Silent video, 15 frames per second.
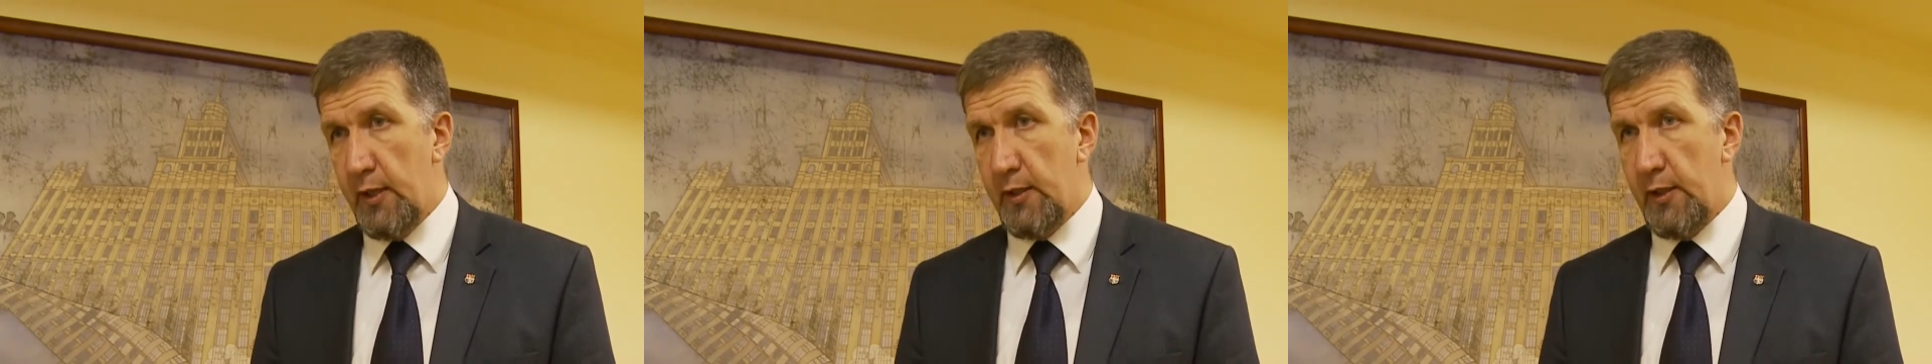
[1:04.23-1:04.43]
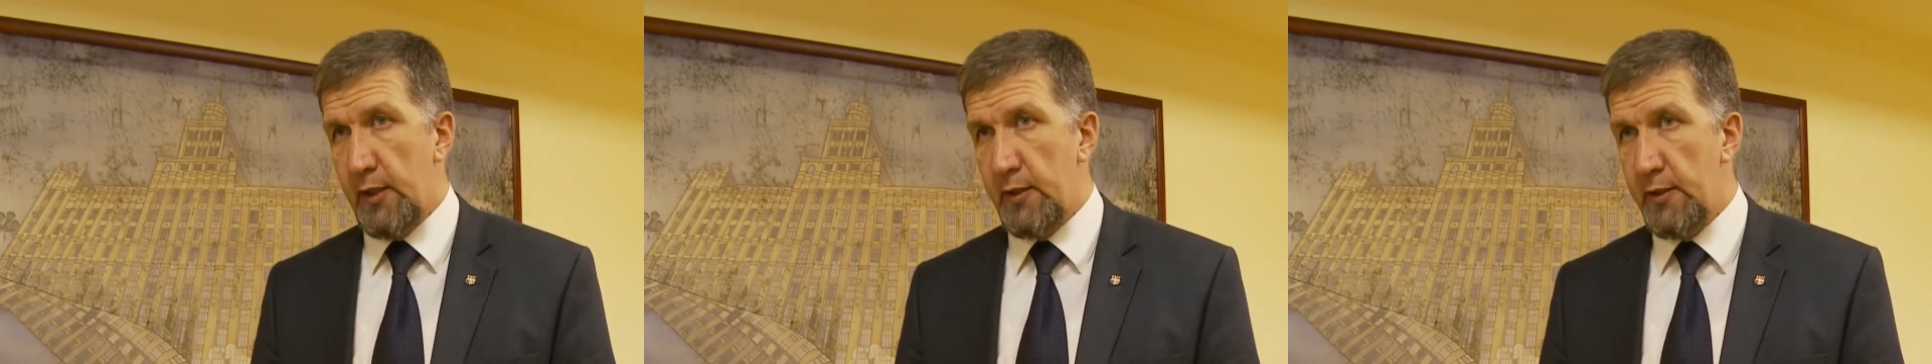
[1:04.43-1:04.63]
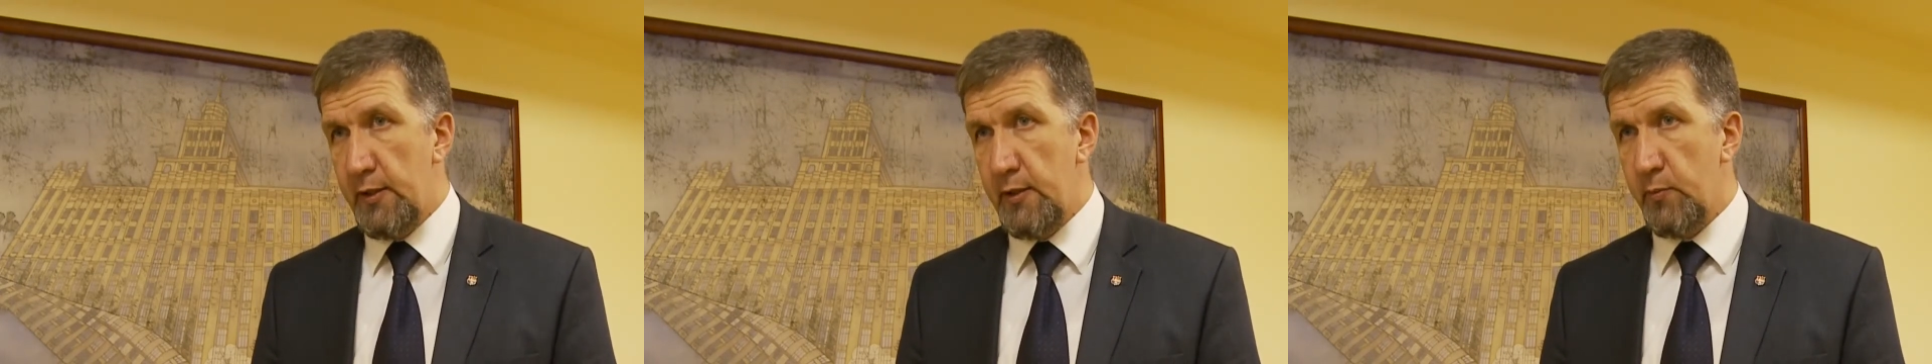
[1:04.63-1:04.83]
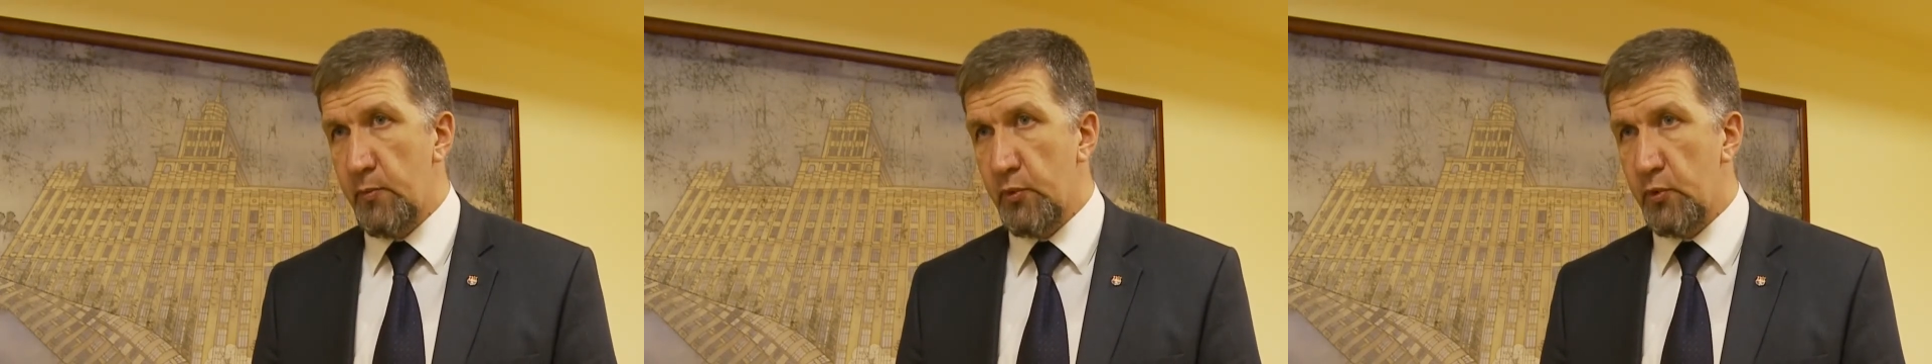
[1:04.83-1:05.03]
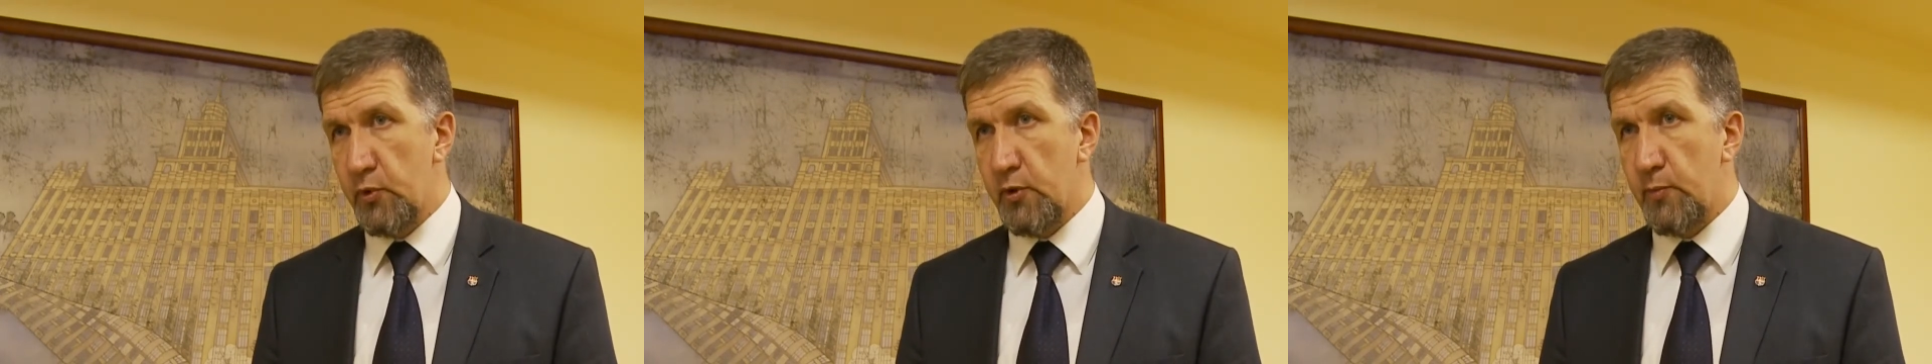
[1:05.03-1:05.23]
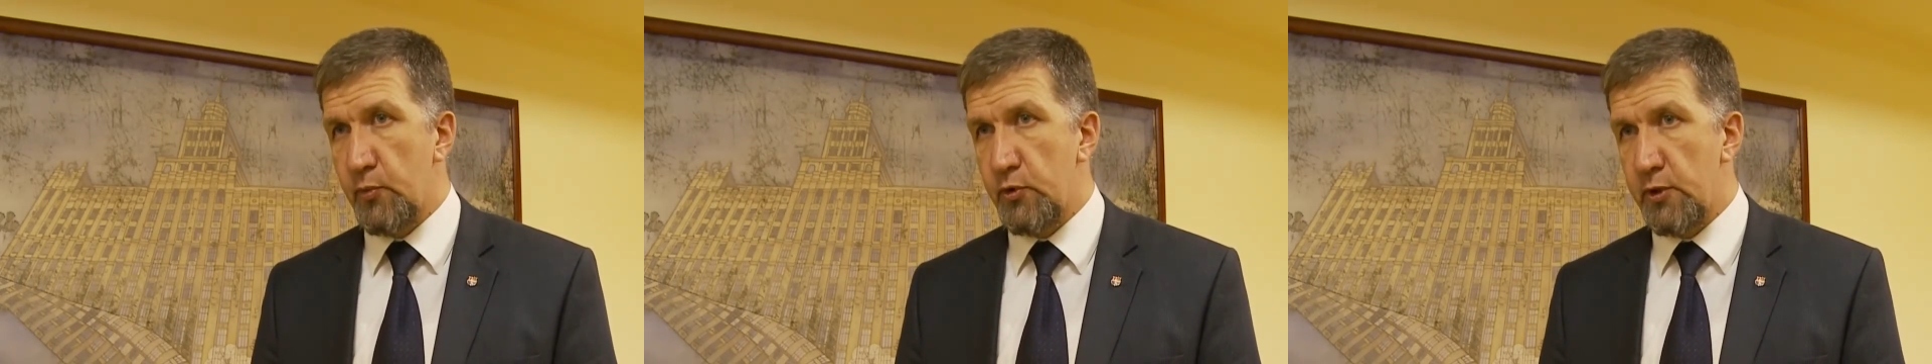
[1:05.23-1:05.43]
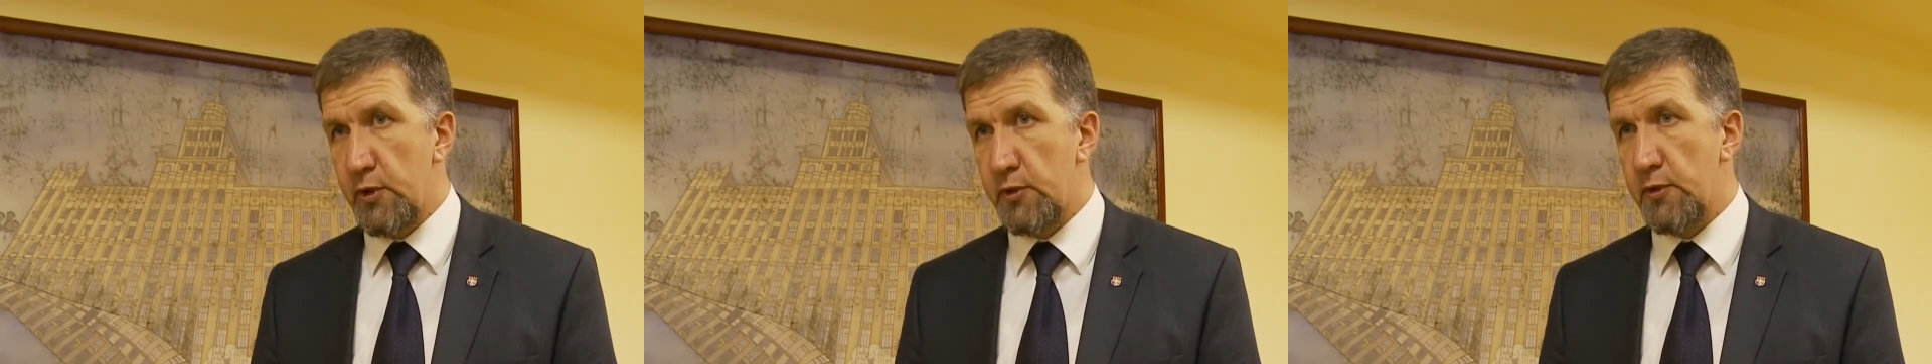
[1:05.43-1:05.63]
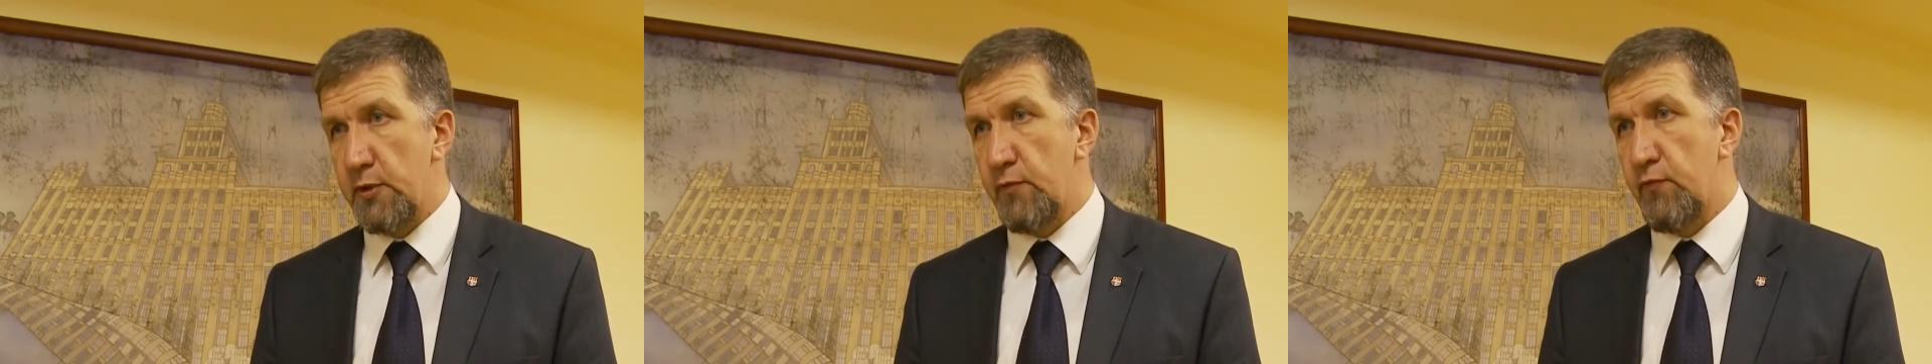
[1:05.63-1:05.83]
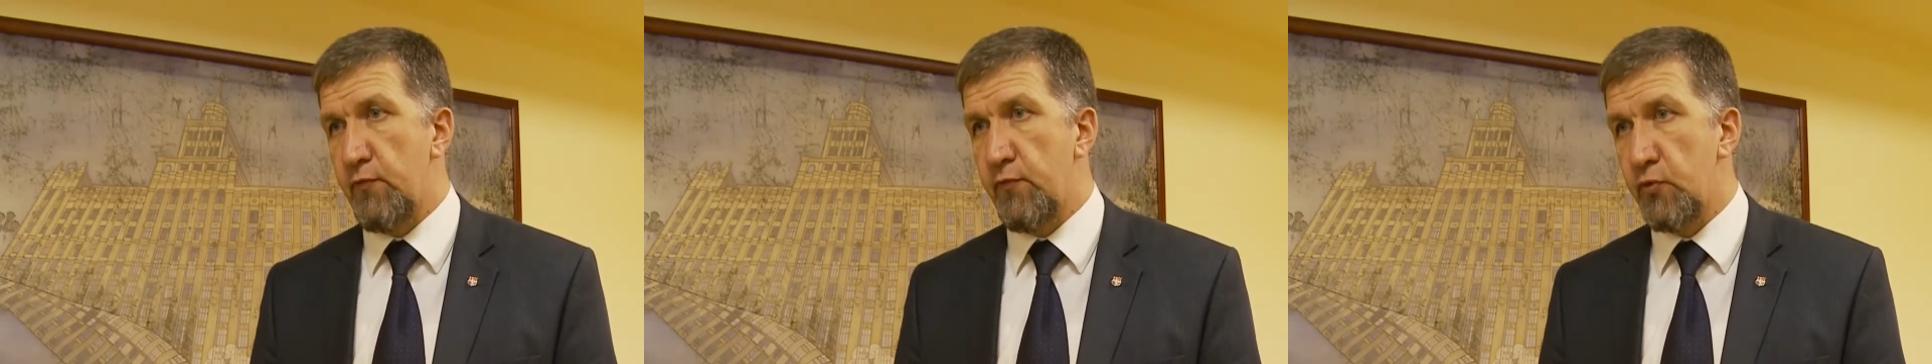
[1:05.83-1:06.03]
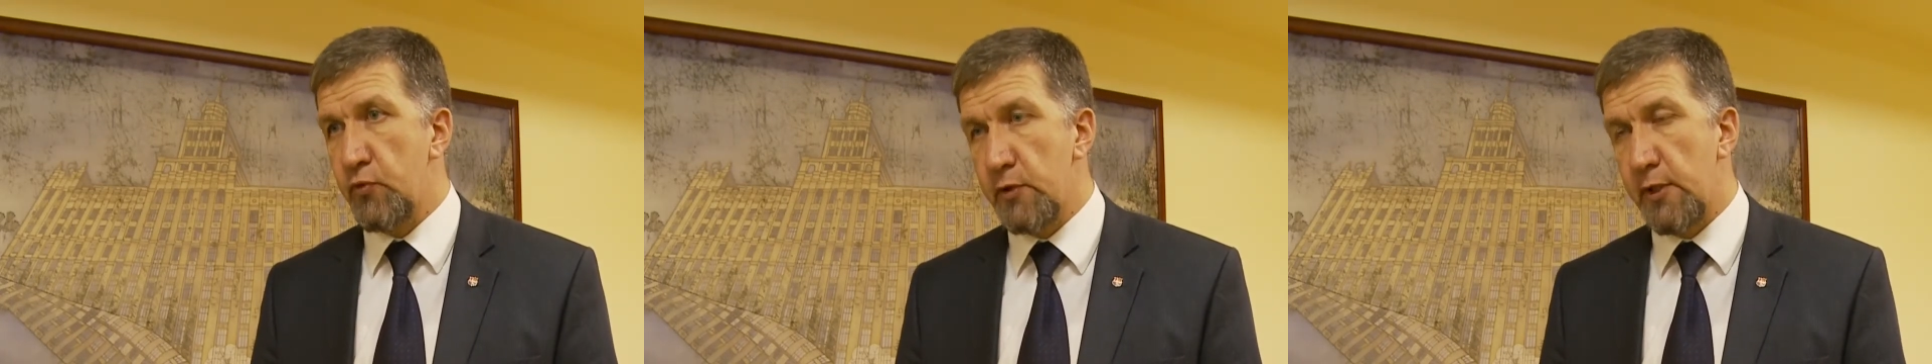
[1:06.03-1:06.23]
они будут обучаться в
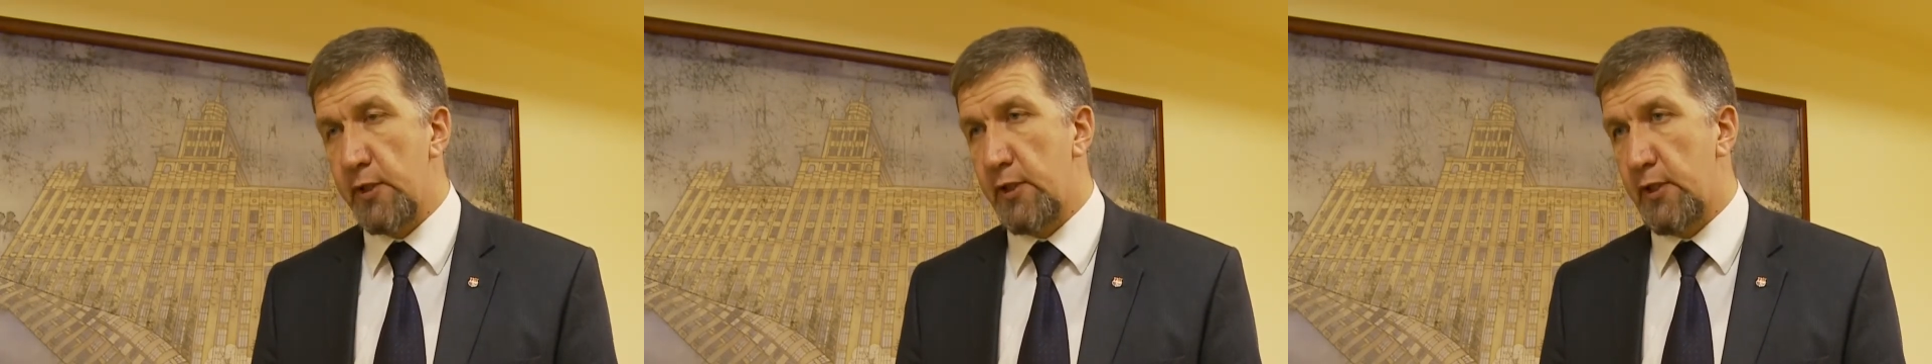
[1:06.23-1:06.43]
вузах